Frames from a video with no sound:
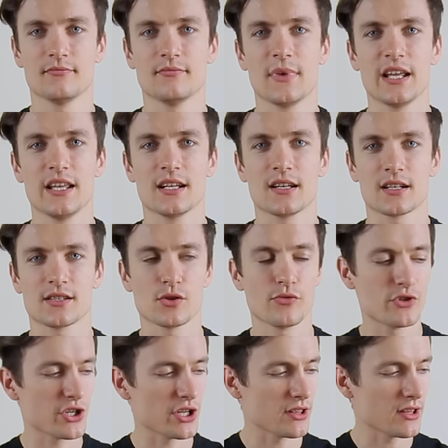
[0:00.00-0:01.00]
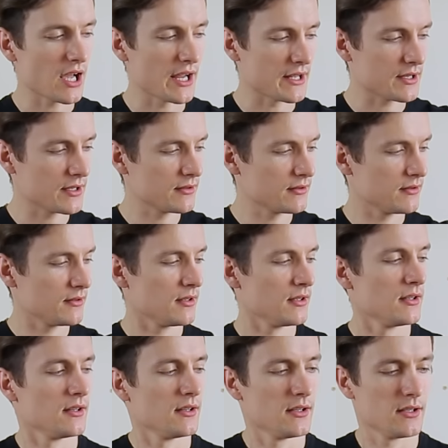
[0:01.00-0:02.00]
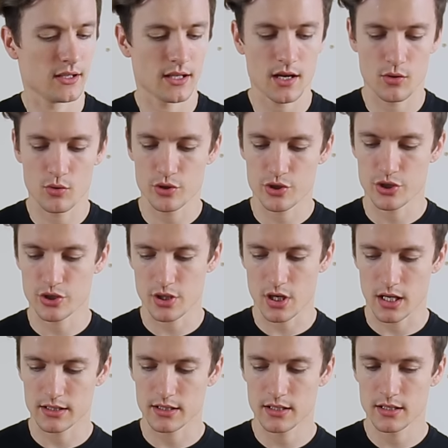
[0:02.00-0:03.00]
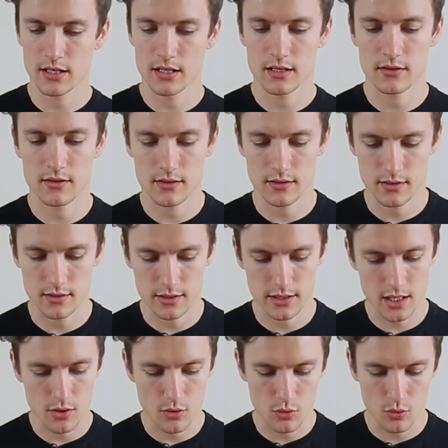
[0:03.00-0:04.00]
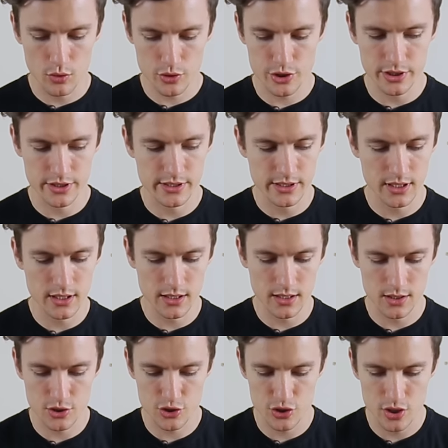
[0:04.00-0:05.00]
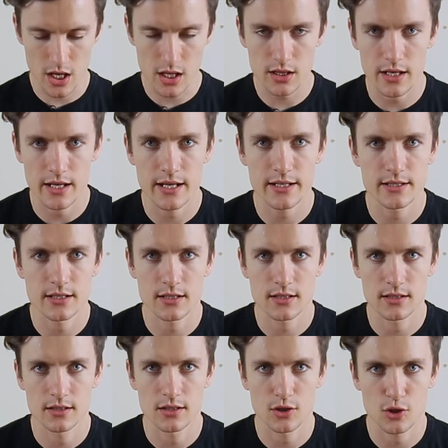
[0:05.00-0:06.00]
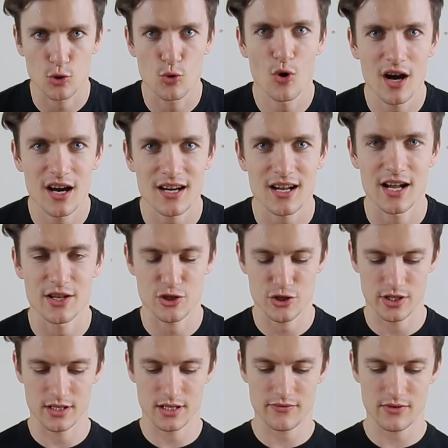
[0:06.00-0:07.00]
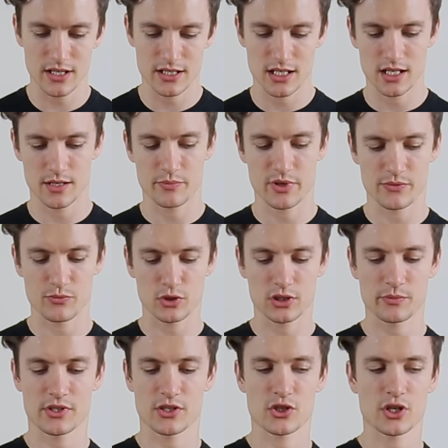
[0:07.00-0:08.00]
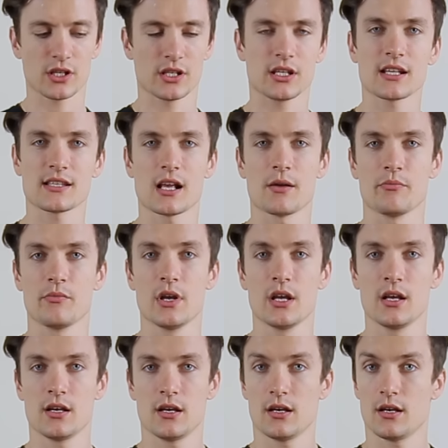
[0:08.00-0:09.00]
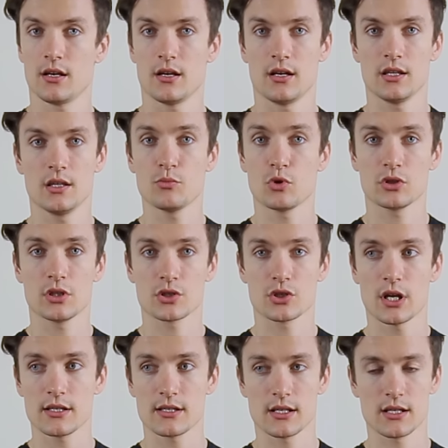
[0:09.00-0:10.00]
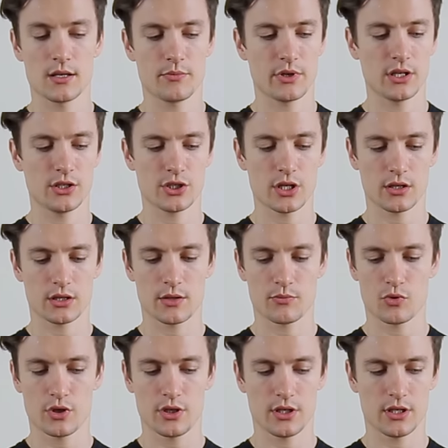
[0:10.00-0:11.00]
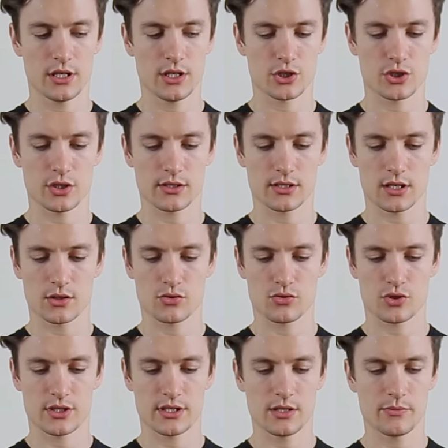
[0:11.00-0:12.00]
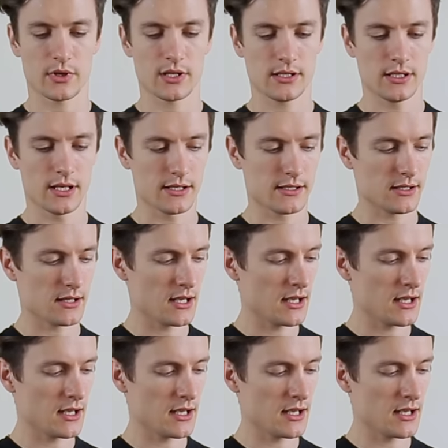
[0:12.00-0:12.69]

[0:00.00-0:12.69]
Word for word: Мои кроссовочки Nike. Я очень рад. А, я очень сильно ждал эти хуарачи. Давайте посмотрим сначала. Я сам а, не мог дождаться, не приезжал домой и решил сразу же снимать здесь.